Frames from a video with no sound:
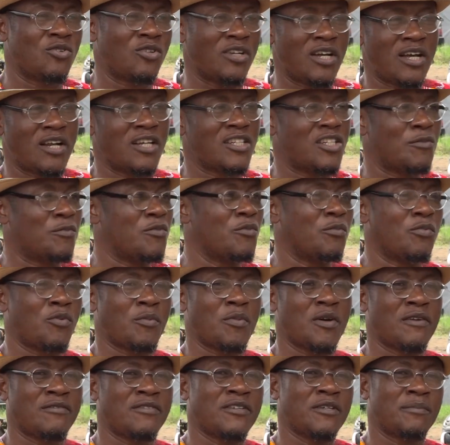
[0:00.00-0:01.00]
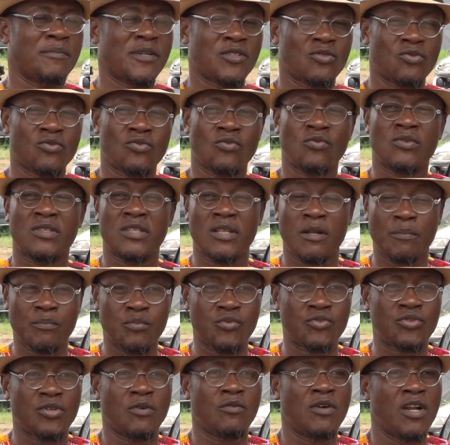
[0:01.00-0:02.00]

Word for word: au garage et puis pour pas faire. Parce qu'ils sont très puissants.